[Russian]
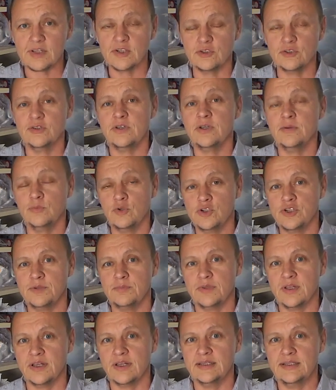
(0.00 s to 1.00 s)
что я ему
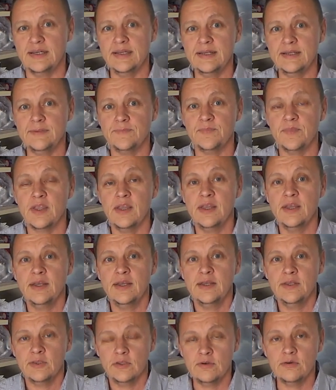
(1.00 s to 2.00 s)
очень благодарен.
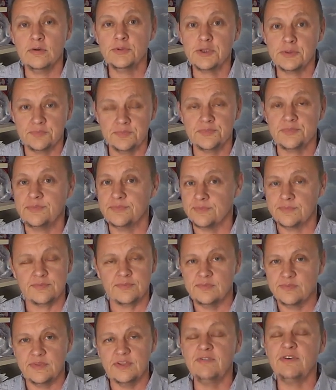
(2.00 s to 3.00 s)
Ну, в общем,
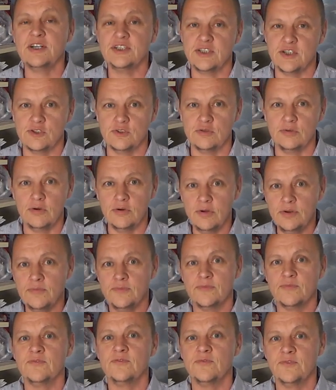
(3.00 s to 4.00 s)
неважно
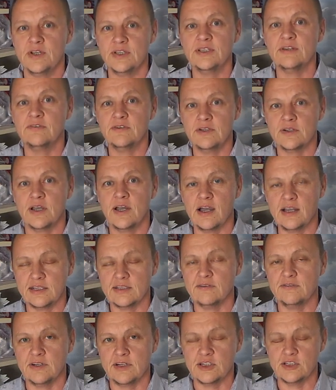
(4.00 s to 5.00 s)
что, это, как
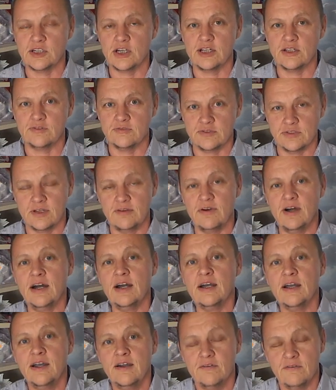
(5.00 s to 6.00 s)
это выражалось в
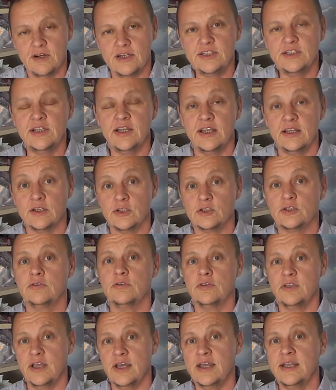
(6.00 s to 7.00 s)
словах, важно,
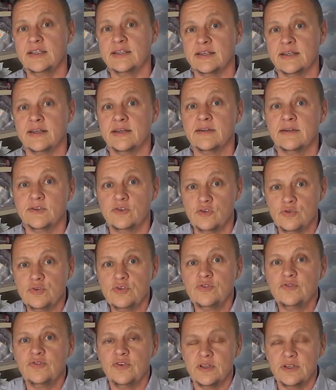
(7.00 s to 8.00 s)
что я это
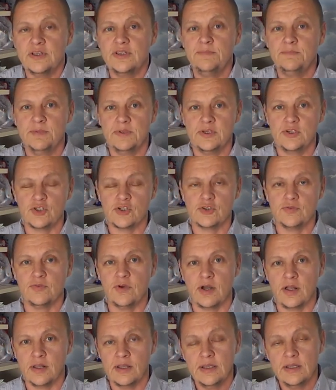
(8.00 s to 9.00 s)
чувствовал и
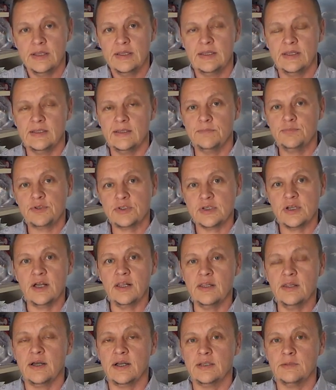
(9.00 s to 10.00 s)
переживал. Я
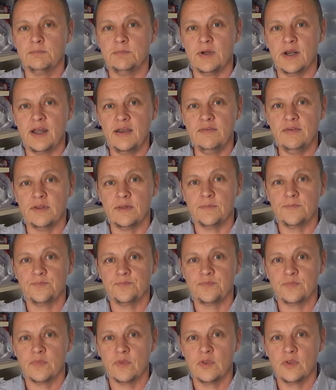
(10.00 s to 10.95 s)
написал, отправил,